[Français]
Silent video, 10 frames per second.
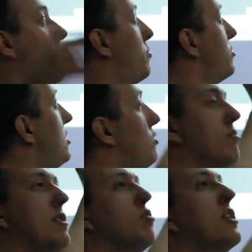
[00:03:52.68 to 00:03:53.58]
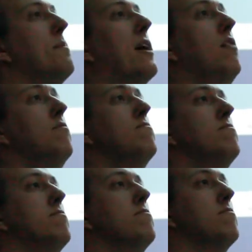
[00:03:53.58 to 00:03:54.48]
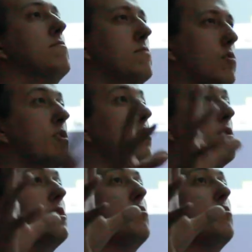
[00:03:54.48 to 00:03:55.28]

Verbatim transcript: la position des deux caméras, donc qui ont été